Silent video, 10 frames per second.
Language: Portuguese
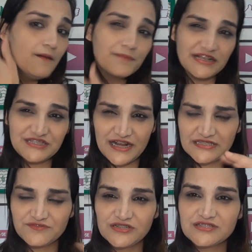para tirar
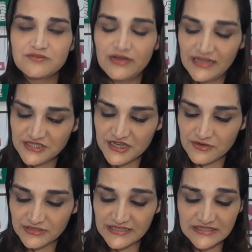as fotos e guardar de
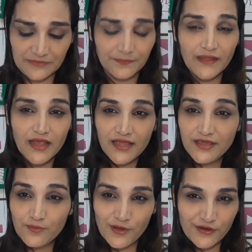recordação.
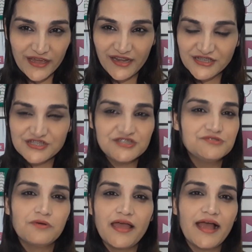E o meu
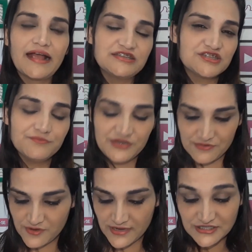queridinho é a caixa
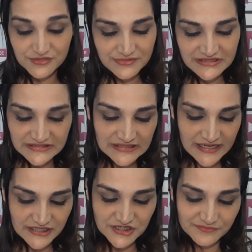milk. Eu acho linda a
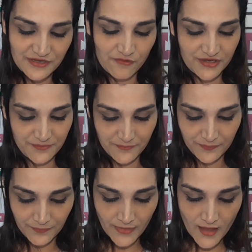caixa milk.
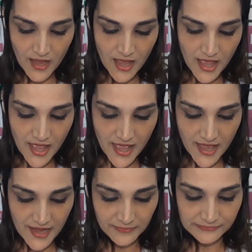
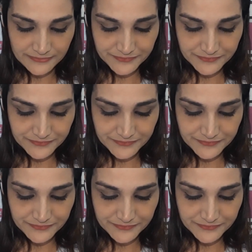É...